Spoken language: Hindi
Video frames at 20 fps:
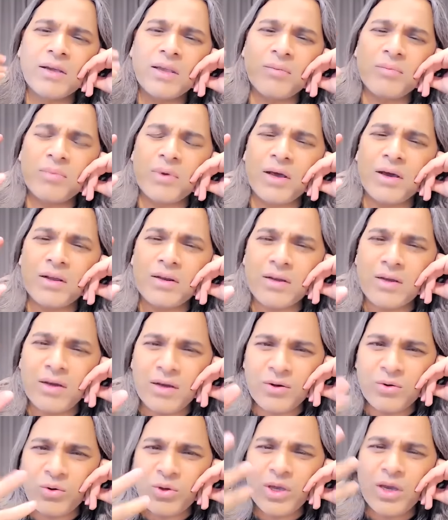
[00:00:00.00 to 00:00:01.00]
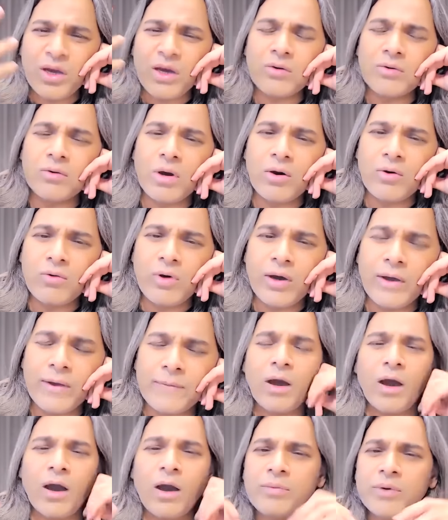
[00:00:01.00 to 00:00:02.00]
इमरान खान को क्या हुआ हुआ है
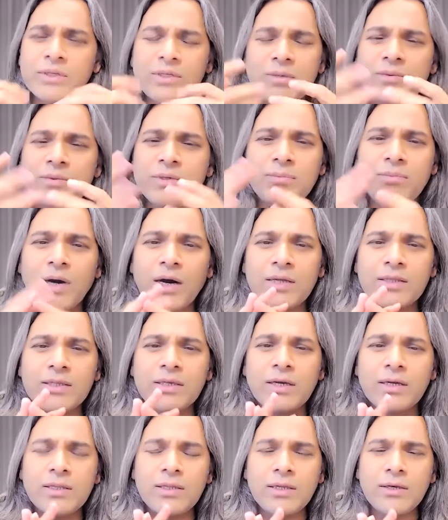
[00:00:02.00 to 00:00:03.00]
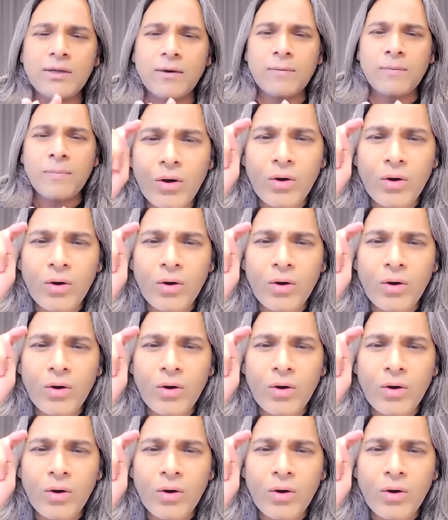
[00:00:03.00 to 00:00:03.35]
आपने जब ये बात कर दी ना